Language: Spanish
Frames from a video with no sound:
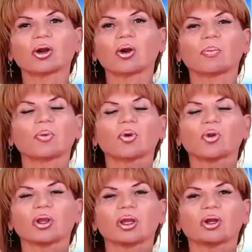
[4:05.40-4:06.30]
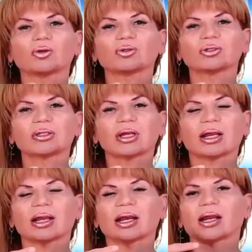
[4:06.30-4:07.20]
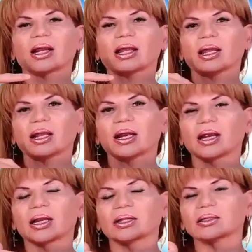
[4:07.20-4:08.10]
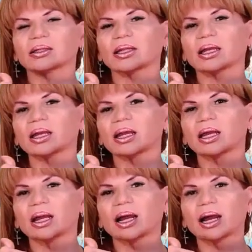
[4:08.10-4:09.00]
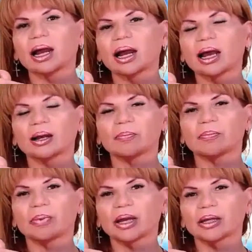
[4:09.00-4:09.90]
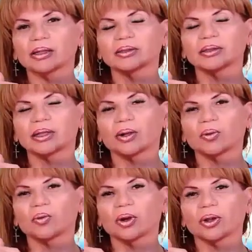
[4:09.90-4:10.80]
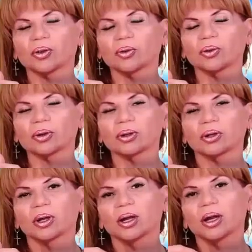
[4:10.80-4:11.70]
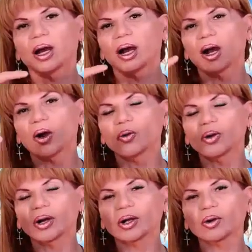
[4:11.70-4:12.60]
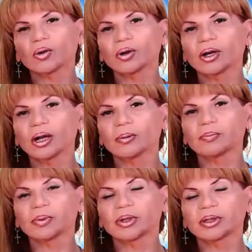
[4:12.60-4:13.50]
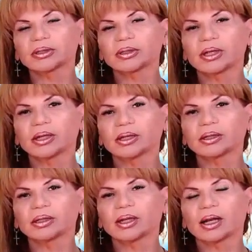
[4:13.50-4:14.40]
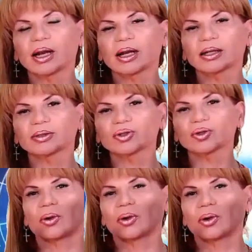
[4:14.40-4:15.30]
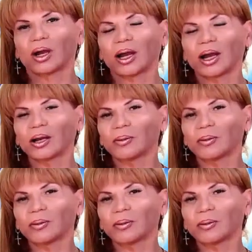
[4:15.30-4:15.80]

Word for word: de junio al 22 de julio, este es tu signo cáncer. Si necesitas hoy, cáncer, que alguien te haga un favor, no lo pidas a la persona que habías pensado